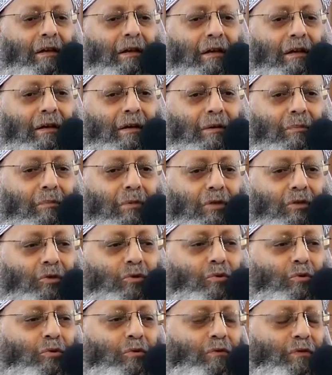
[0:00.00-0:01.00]
مذكور
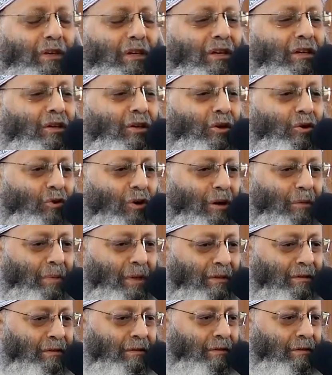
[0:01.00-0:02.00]
في انجيل لوقا
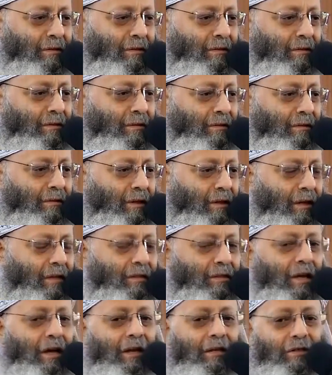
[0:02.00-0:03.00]
بس اصحاح
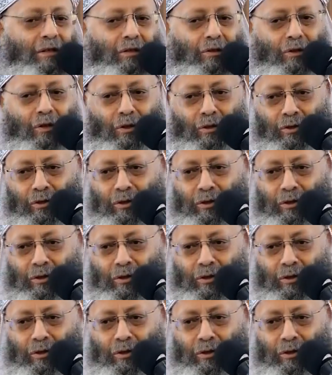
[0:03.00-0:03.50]
16